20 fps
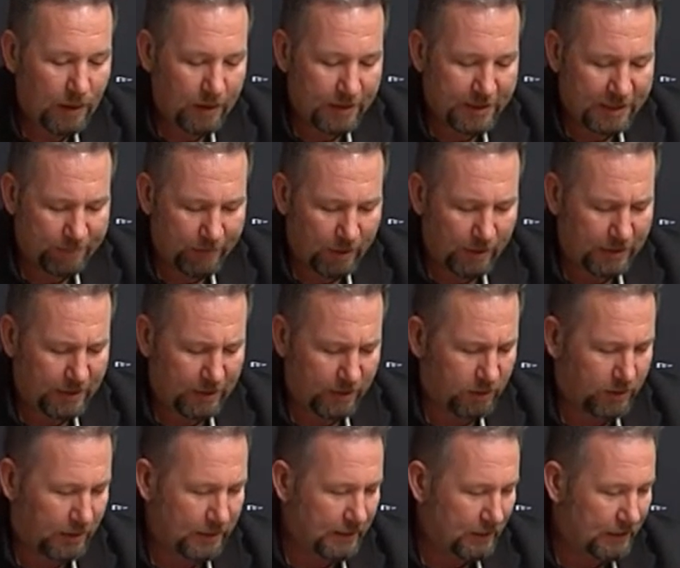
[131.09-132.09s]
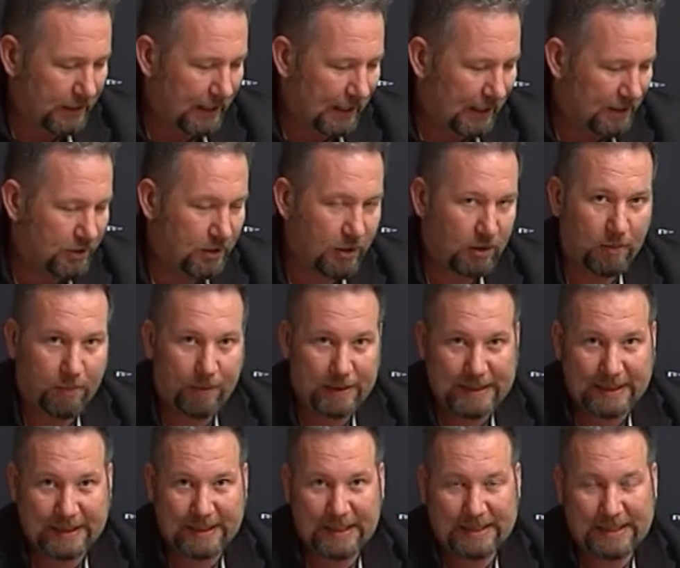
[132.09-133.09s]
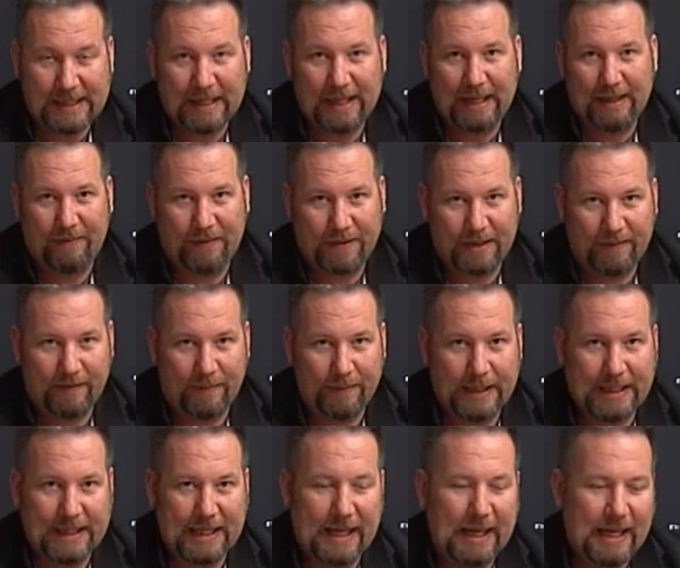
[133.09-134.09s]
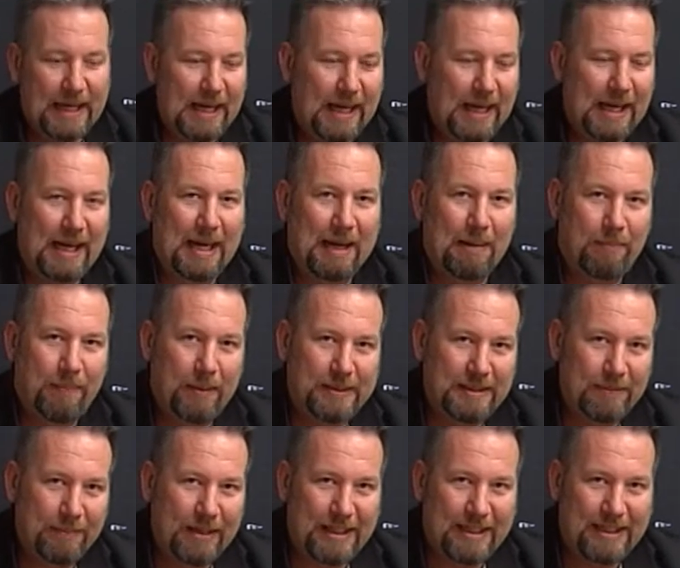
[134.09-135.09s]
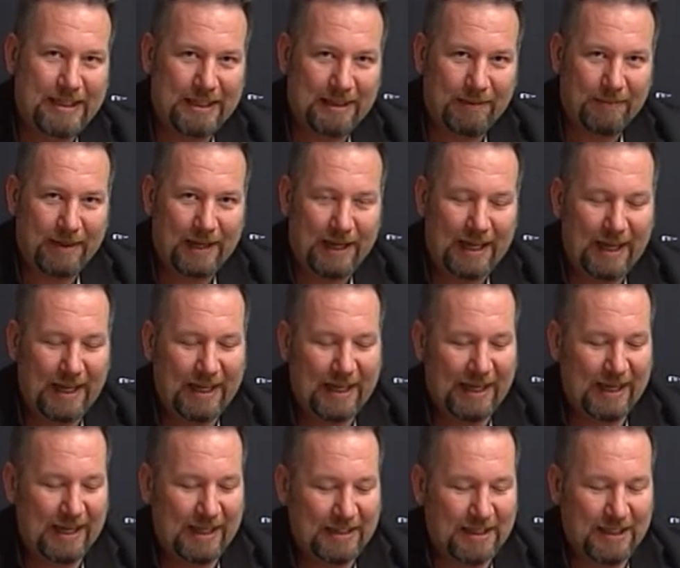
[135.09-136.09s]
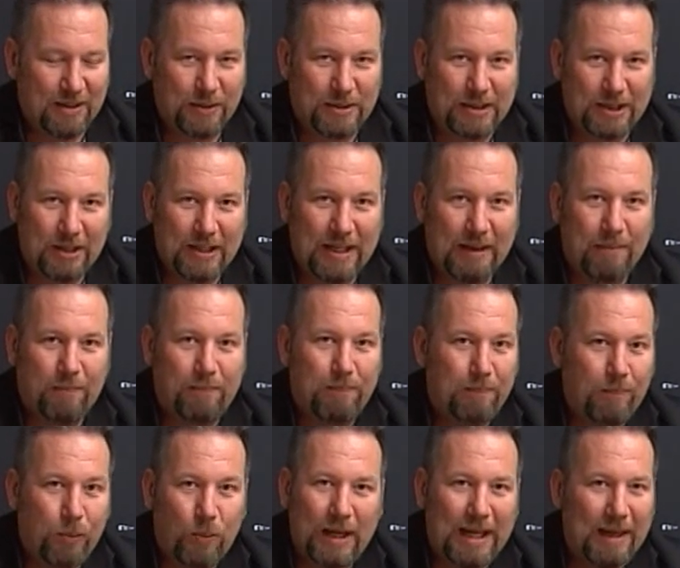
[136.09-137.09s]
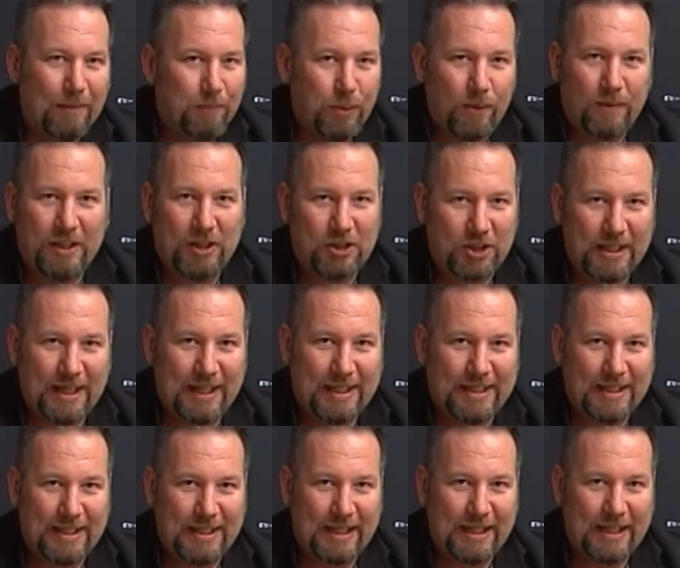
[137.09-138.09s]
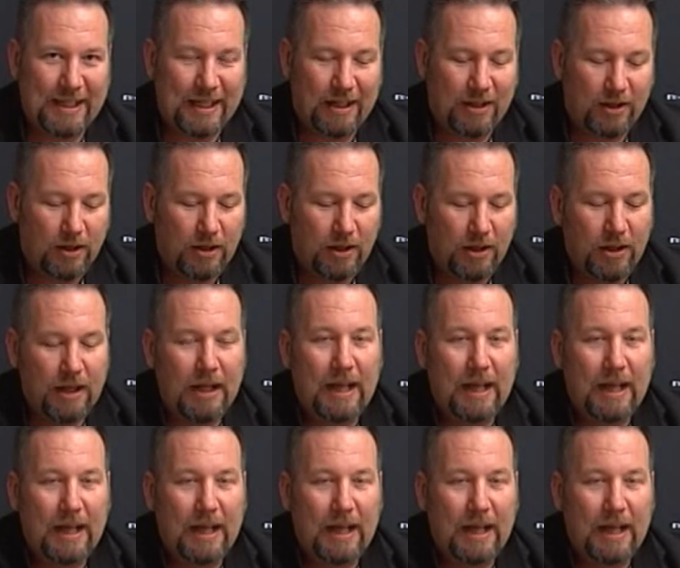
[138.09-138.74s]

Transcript: Diciamo che le circoscrizioni nascono per essere effettivamente la primissima eh, istituzione quella più vicina al cittadino,